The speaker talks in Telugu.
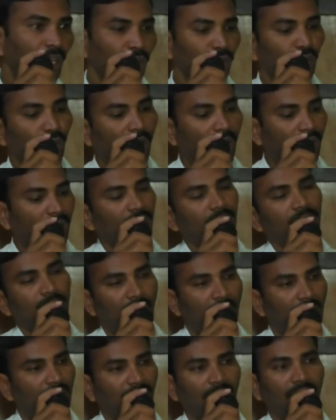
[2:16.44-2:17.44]
నువ్వు ఆల్రెడీ
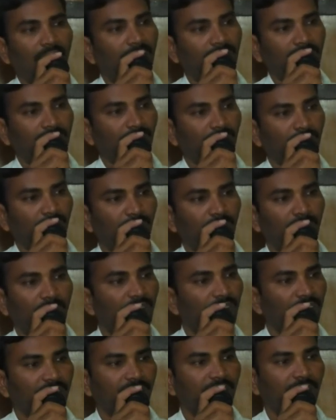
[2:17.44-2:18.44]
మాట్లాడేసామనుకోండి
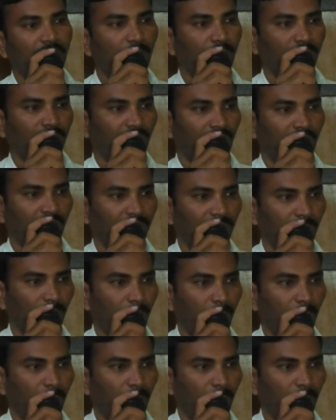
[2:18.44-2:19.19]
వాళ్ళు ఫిక్స్ అయిపోతారు